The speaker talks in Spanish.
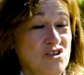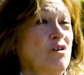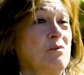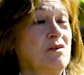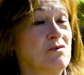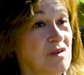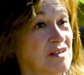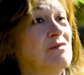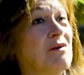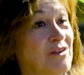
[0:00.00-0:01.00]
Eso a lo mejor
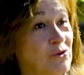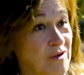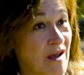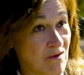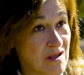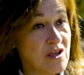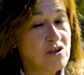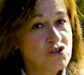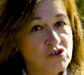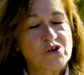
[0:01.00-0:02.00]
estaba abandonado.
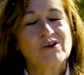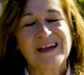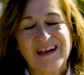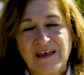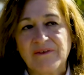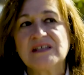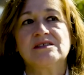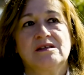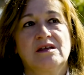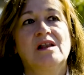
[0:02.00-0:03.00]
Yo creo que cada vez